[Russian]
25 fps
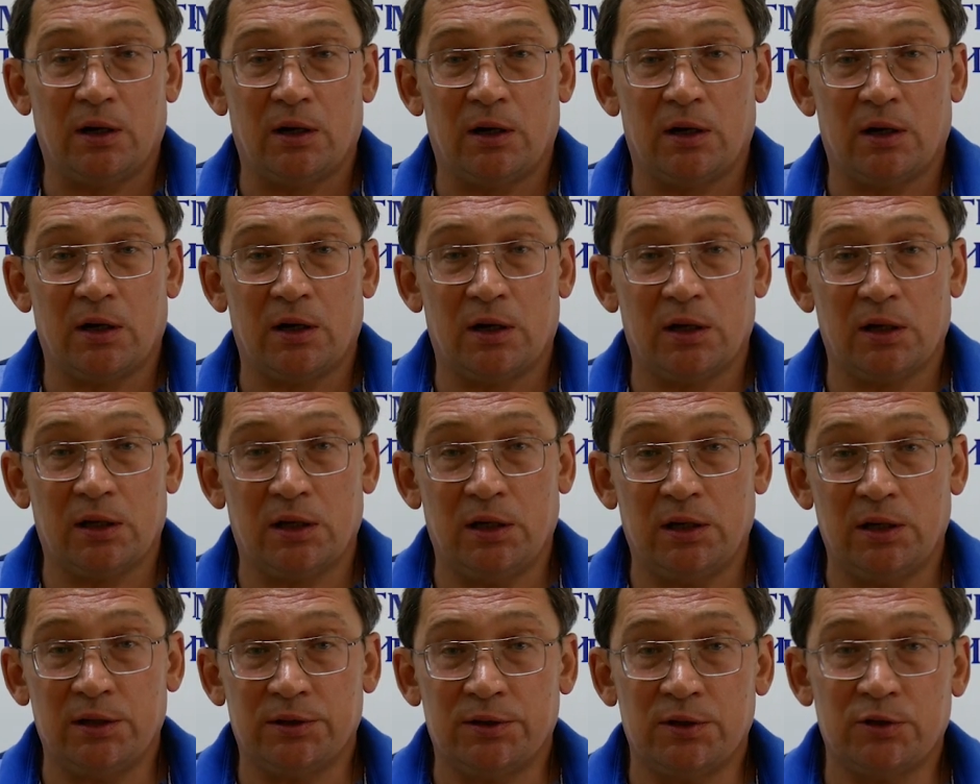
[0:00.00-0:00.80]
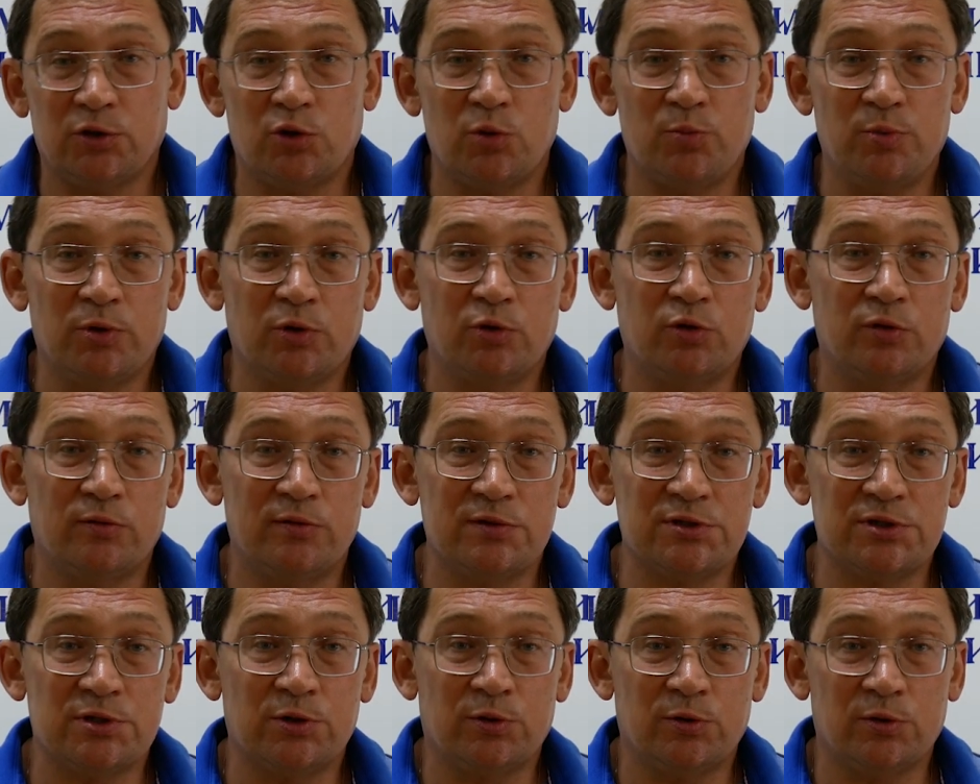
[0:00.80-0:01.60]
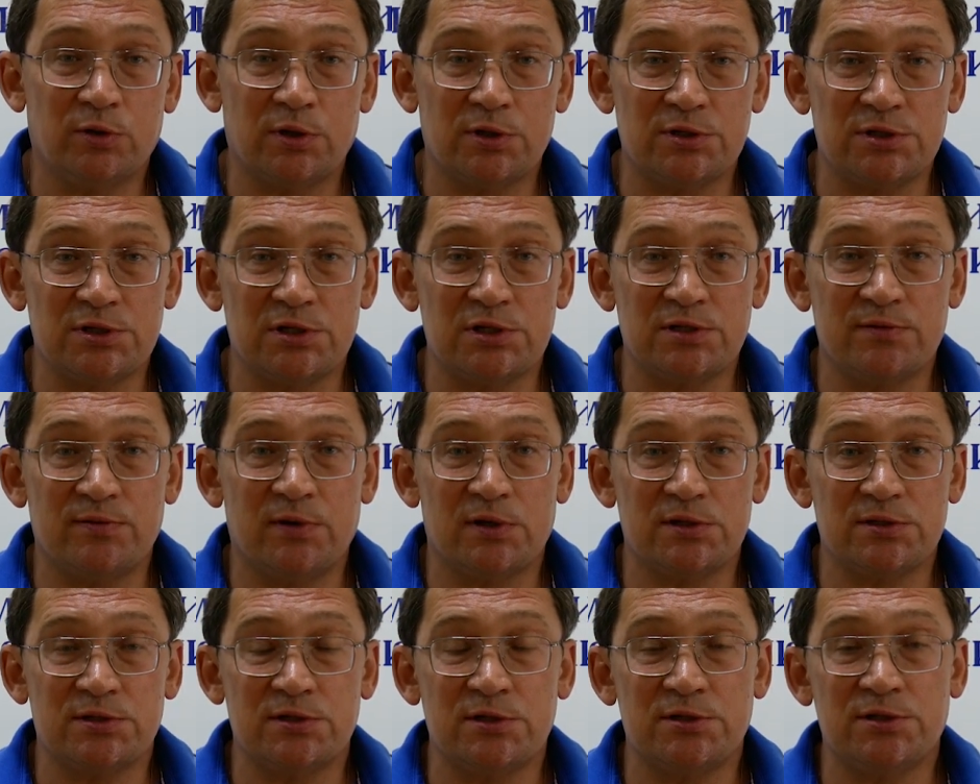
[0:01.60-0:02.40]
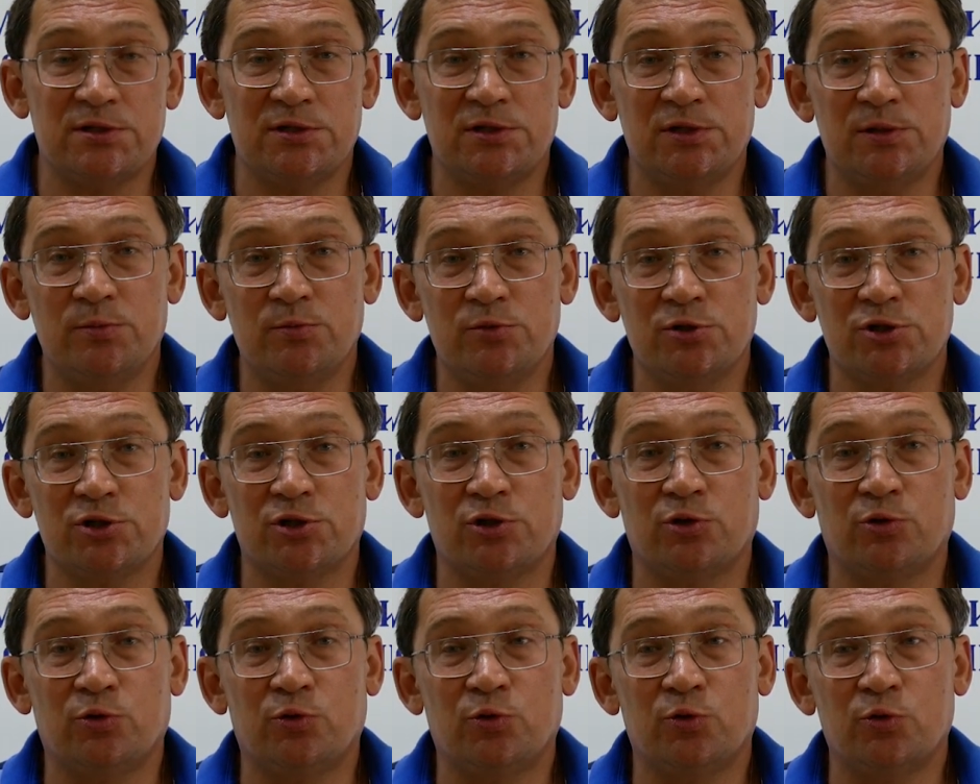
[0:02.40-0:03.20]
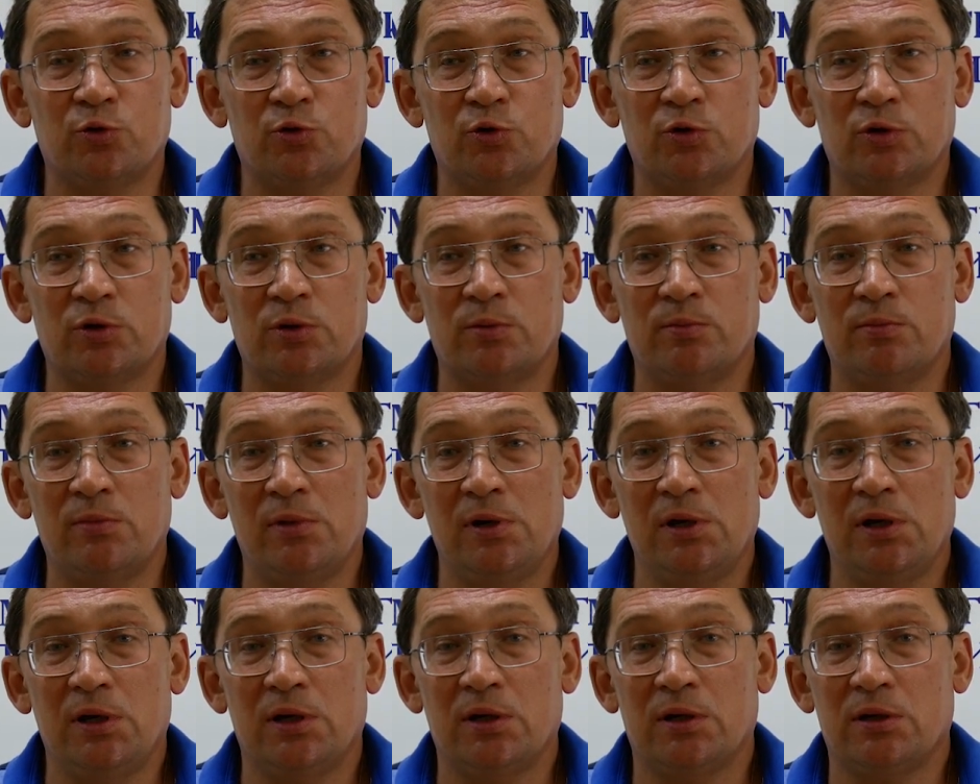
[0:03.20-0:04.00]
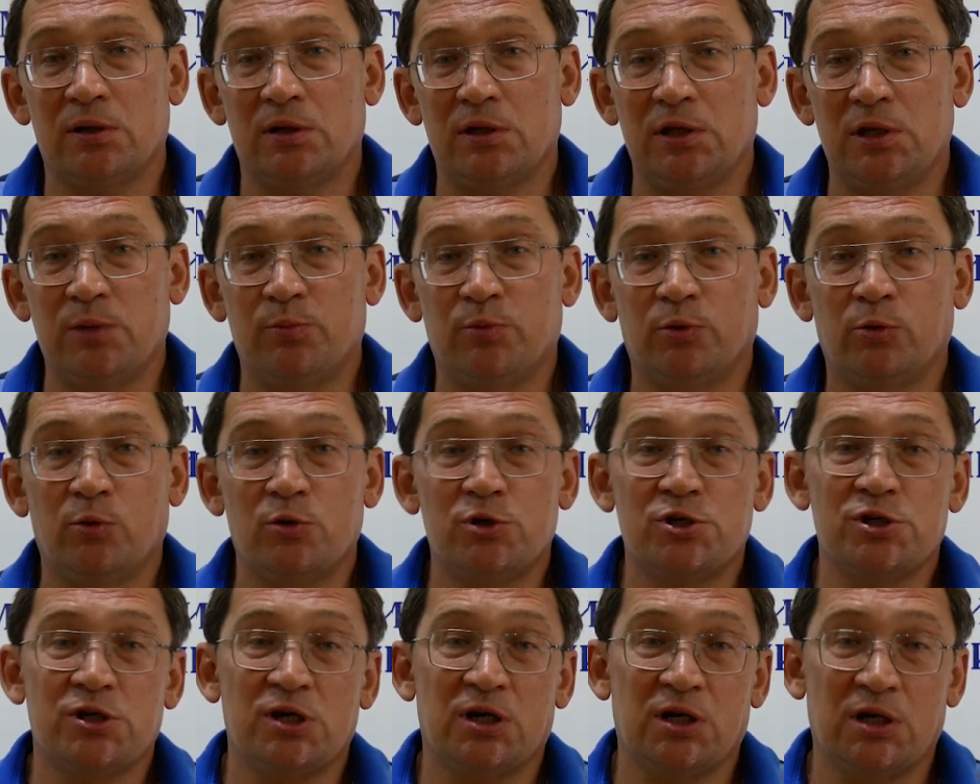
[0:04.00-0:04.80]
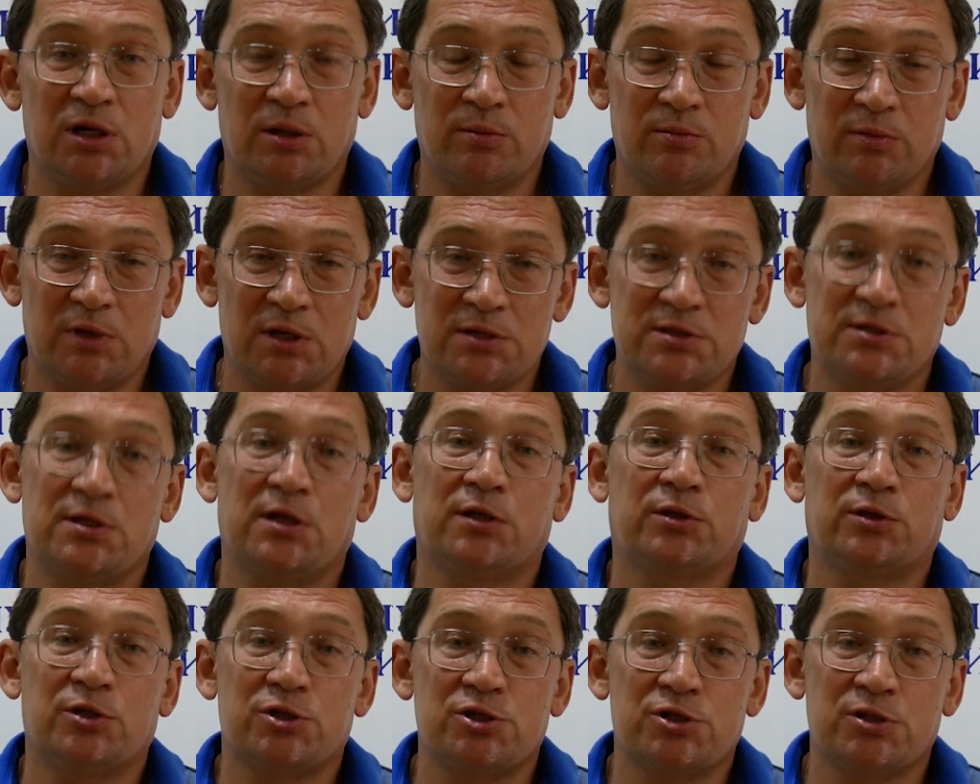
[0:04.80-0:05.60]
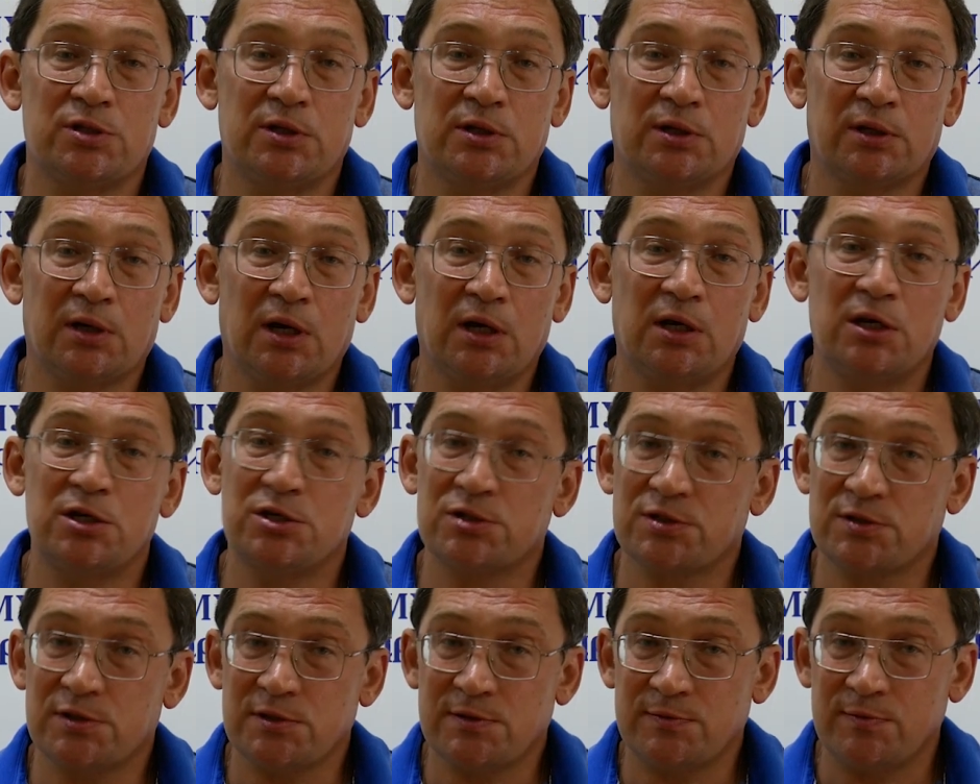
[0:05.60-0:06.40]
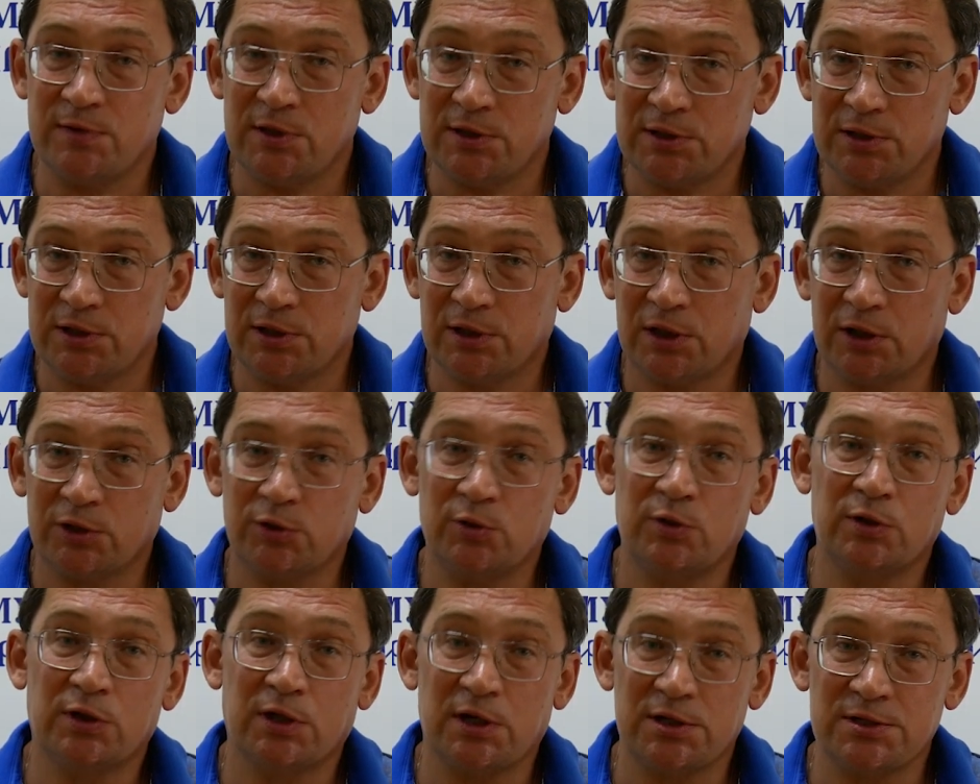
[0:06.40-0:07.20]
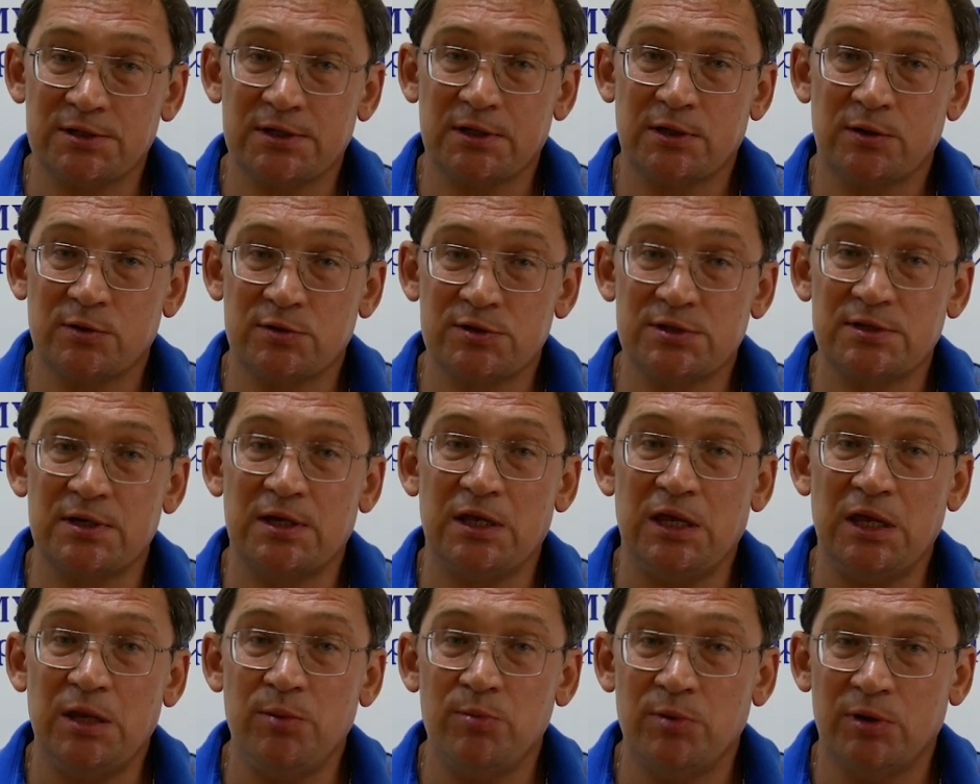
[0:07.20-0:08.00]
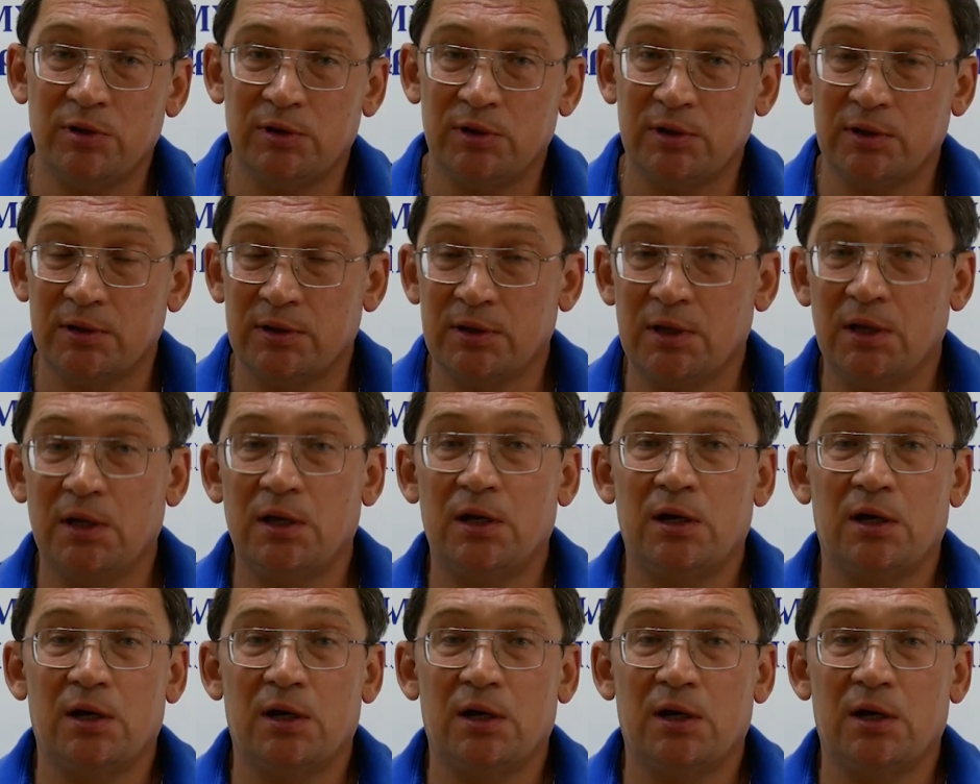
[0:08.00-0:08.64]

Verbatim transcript: И эта тупиковая ситуация связана с тем, что то мы не получаем достаточное количество сведений, которые касаются именно